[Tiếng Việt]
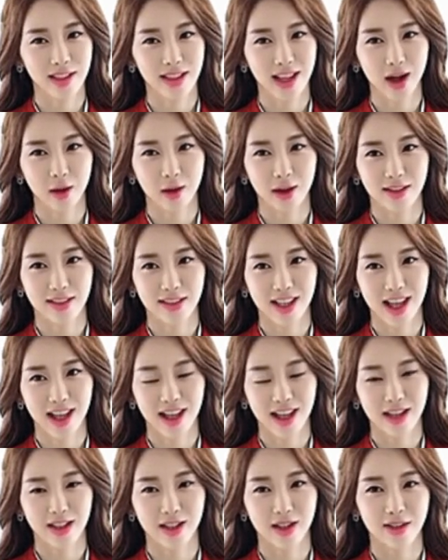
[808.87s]
Nếu anh
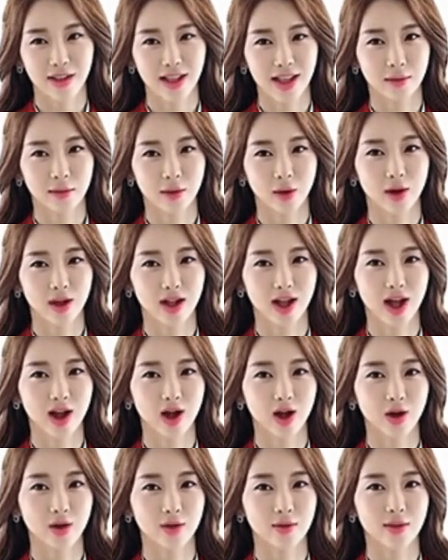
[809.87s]
chị đang cần tìm mua đất
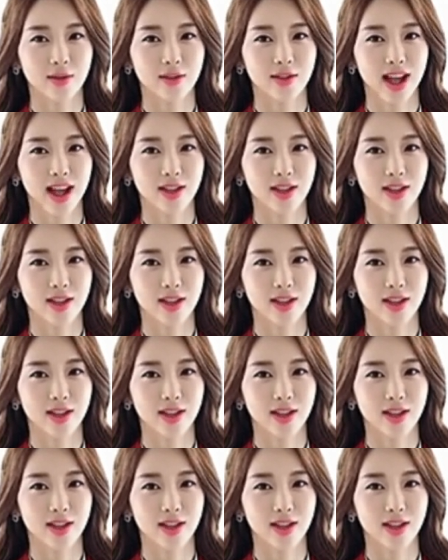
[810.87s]
ở khu vực